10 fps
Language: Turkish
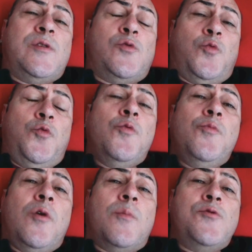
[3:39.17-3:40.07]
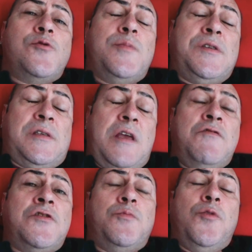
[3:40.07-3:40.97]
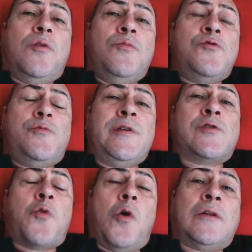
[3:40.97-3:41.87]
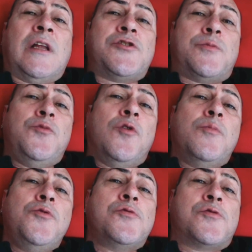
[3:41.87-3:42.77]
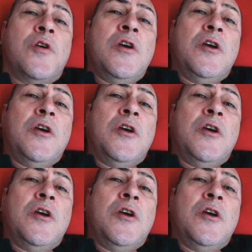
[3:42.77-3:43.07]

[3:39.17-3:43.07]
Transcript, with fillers: Biz uyumuyor muyuz? Biz sevişmiyor muyuz? Biz koklaşmıyor muyuz?